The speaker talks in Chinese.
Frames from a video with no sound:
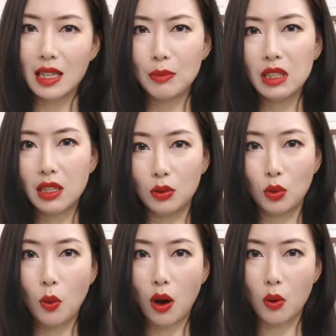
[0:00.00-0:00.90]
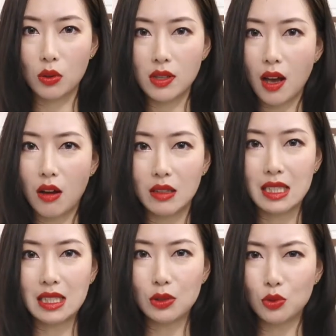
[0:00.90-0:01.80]
他们的很多网红色号
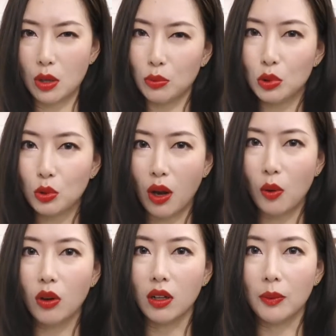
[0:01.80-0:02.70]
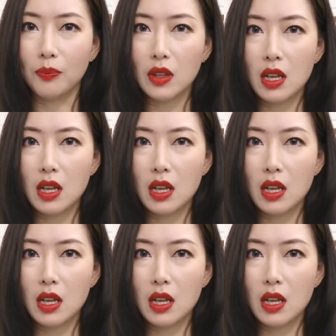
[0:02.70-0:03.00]
已经全部都断货了。